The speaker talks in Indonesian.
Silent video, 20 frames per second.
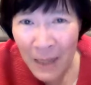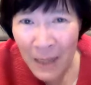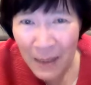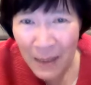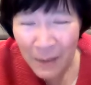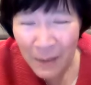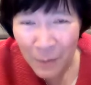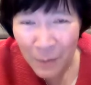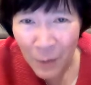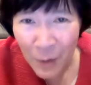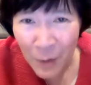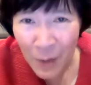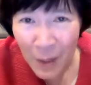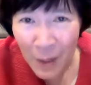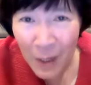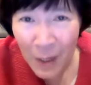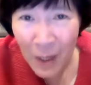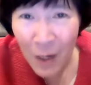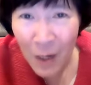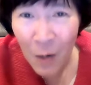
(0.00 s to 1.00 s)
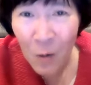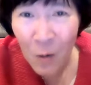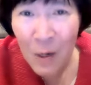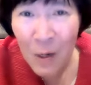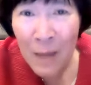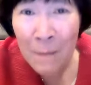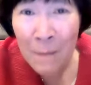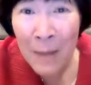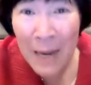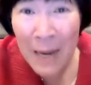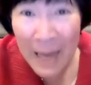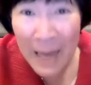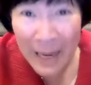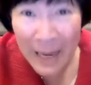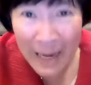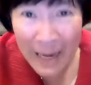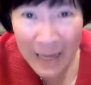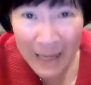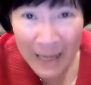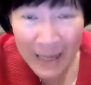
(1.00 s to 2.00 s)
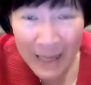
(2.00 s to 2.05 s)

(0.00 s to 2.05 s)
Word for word: tersebut oleh malaikat.